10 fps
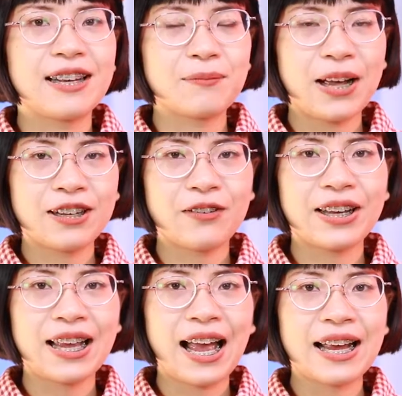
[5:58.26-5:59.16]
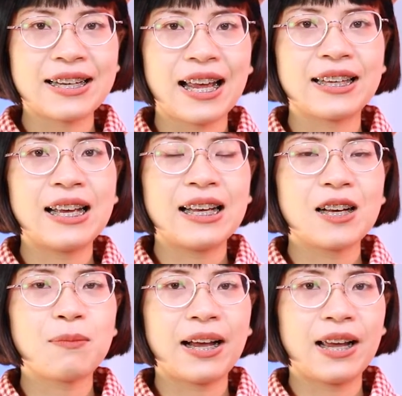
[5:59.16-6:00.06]
năm 2022 này
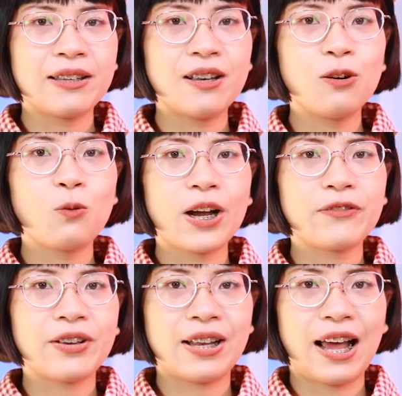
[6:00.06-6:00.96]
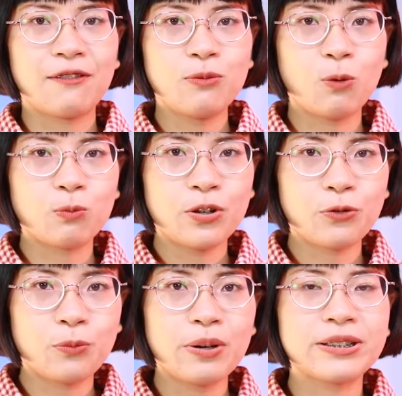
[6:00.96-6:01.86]
các bạn hãy nhớ quay về lại với mục
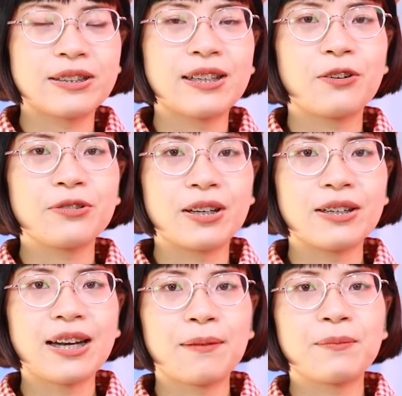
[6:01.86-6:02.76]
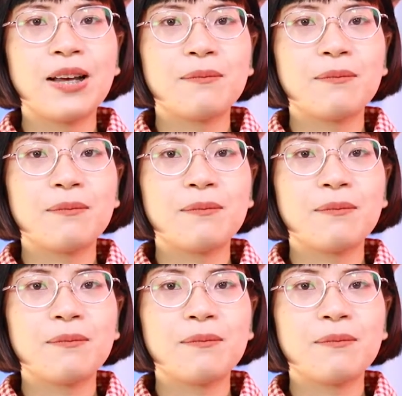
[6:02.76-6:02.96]
tiêu của mình sau những năm